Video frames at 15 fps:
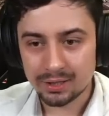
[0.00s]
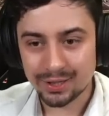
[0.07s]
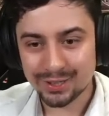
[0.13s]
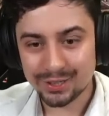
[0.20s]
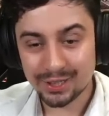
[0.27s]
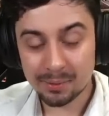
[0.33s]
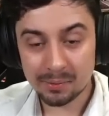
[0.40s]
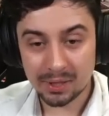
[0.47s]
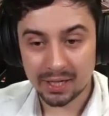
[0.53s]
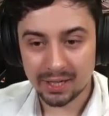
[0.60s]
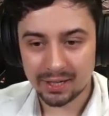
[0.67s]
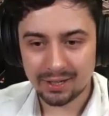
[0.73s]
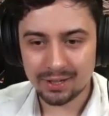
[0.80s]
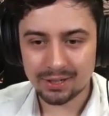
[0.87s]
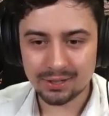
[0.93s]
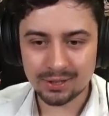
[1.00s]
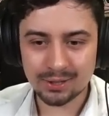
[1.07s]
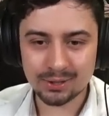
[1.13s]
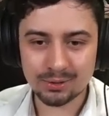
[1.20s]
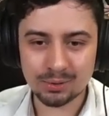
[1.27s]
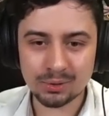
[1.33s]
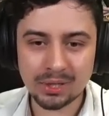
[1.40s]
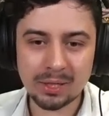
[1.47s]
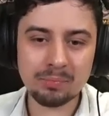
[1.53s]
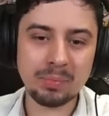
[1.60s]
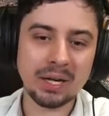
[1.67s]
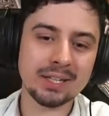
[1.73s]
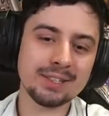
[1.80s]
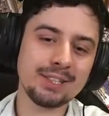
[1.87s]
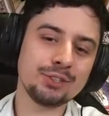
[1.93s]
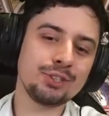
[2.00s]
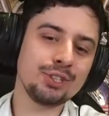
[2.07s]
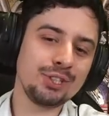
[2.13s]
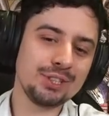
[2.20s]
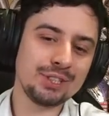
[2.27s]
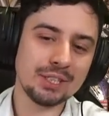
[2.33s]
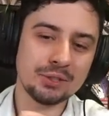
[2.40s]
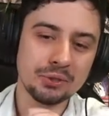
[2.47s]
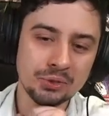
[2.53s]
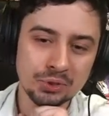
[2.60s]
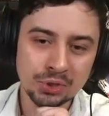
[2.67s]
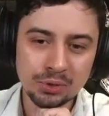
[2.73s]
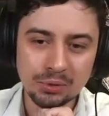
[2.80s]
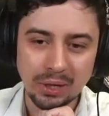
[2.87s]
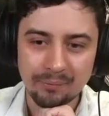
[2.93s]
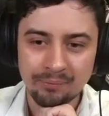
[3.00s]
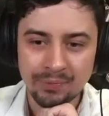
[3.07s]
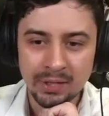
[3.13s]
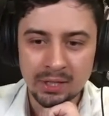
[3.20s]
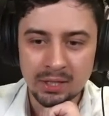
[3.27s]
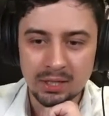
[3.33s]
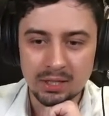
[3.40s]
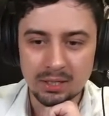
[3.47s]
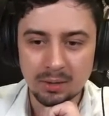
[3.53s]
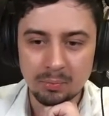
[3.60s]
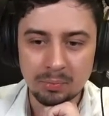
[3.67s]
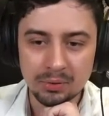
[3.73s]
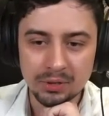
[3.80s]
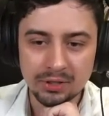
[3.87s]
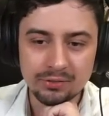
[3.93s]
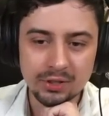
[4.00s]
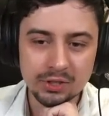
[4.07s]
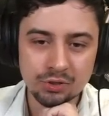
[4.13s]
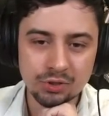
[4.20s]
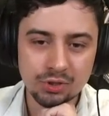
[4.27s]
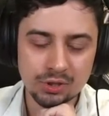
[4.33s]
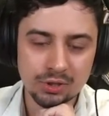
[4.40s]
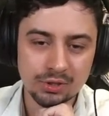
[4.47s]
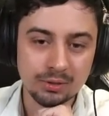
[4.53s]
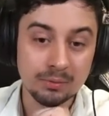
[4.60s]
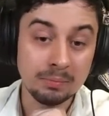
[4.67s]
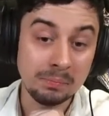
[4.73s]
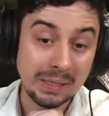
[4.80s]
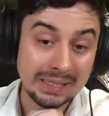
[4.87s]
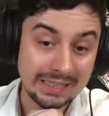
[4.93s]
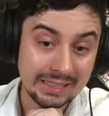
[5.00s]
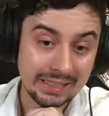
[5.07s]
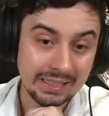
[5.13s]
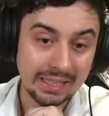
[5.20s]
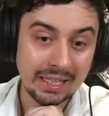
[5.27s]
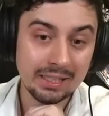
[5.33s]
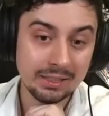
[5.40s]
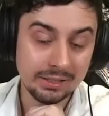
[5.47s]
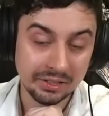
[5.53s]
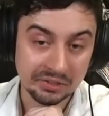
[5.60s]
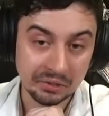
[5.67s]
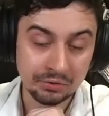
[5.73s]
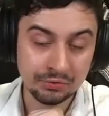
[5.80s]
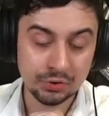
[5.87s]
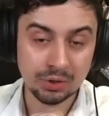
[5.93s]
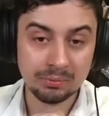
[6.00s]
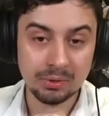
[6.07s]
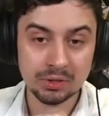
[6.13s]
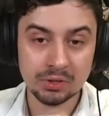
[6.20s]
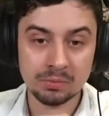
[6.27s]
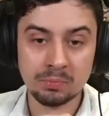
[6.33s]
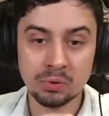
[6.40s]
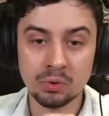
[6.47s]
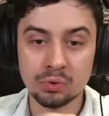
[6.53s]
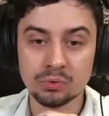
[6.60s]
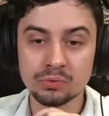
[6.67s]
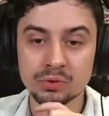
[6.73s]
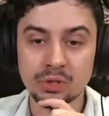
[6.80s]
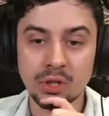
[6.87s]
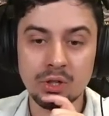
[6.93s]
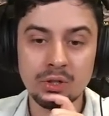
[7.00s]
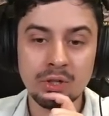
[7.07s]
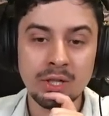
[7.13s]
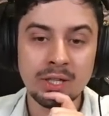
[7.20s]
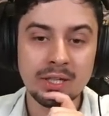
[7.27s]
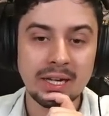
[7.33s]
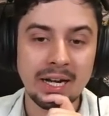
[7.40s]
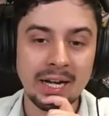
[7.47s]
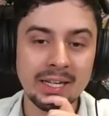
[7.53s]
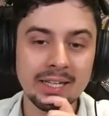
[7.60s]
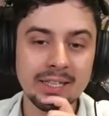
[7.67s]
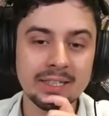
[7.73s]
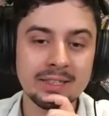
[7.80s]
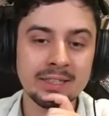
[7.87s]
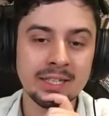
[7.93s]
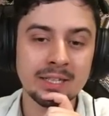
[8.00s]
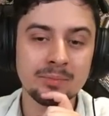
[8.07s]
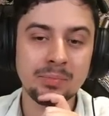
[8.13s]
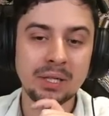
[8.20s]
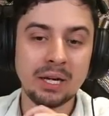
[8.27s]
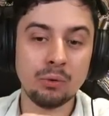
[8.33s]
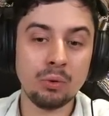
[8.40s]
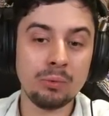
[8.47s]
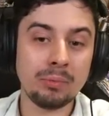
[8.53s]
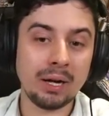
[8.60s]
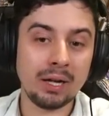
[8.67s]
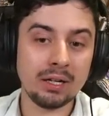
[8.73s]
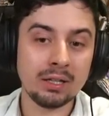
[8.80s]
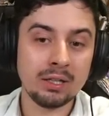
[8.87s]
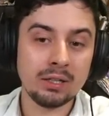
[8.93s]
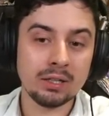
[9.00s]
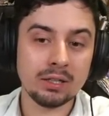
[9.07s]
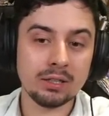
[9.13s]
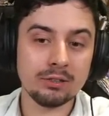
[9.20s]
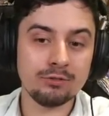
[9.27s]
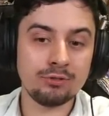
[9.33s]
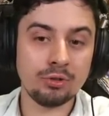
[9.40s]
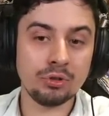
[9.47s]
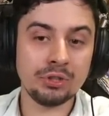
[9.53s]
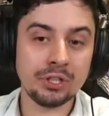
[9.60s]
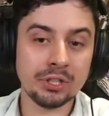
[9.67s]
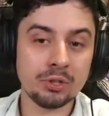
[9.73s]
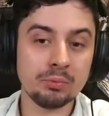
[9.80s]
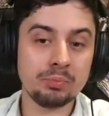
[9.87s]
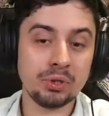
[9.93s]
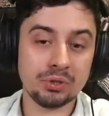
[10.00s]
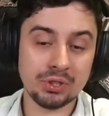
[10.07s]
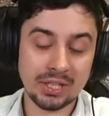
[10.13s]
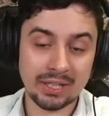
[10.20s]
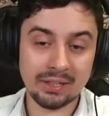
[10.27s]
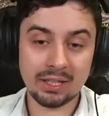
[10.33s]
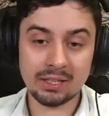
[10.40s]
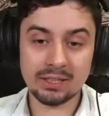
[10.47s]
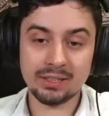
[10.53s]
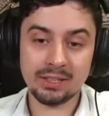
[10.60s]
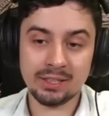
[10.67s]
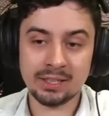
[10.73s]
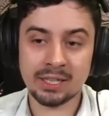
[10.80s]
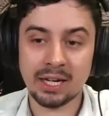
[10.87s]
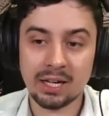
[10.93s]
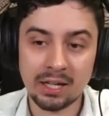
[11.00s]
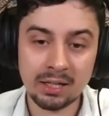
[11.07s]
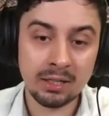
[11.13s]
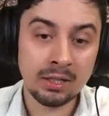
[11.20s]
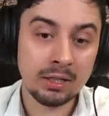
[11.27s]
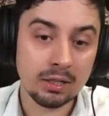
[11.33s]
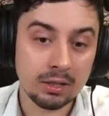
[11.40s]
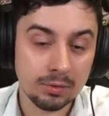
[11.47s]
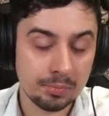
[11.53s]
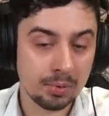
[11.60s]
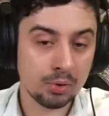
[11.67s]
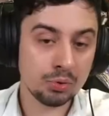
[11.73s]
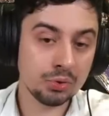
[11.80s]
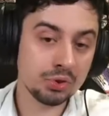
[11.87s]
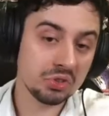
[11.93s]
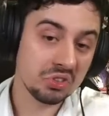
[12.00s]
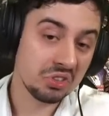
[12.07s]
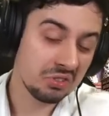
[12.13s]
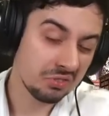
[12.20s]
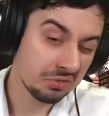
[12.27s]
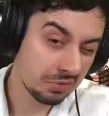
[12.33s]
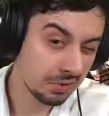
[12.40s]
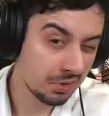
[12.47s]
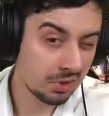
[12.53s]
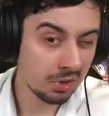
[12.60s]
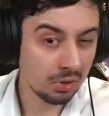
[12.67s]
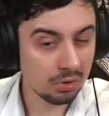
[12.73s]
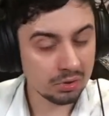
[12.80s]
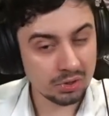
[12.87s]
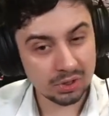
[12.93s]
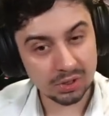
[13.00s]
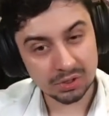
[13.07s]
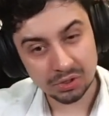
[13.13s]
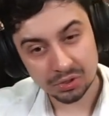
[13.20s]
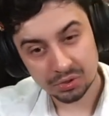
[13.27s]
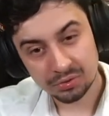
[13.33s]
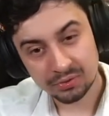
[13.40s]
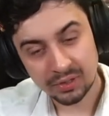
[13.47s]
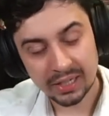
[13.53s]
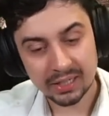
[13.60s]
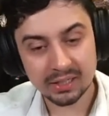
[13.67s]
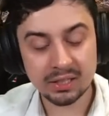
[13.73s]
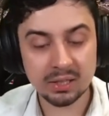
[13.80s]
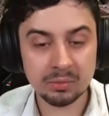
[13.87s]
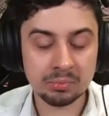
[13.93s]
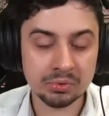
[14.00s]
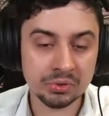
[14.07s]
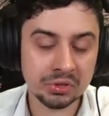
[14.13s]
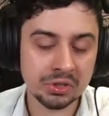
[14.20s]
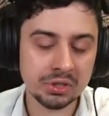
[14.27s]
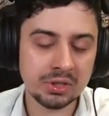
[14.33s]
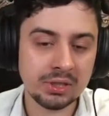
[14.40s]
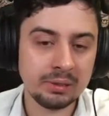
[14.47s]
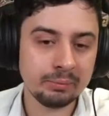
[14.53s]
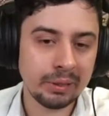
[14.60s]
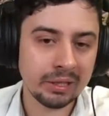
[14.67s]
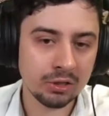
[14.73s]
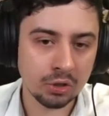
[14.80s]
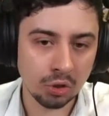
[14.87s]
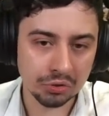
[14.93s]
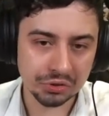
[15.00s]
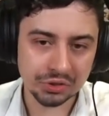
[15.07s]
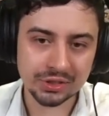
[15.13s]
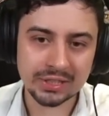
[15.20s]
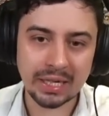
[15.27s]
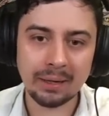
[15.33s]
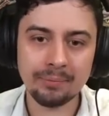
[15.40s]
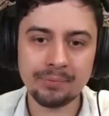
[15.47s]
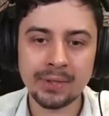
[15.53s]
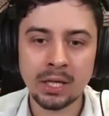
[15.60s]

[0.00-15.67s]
Niemniej, tutaj partia się nie zakończyła, ponieważ materialnie owszem jest porówno, ale jednak biały ma E, wolnego pionka na linii H, e, plus w dosyć otwartej pozycji ma gońca,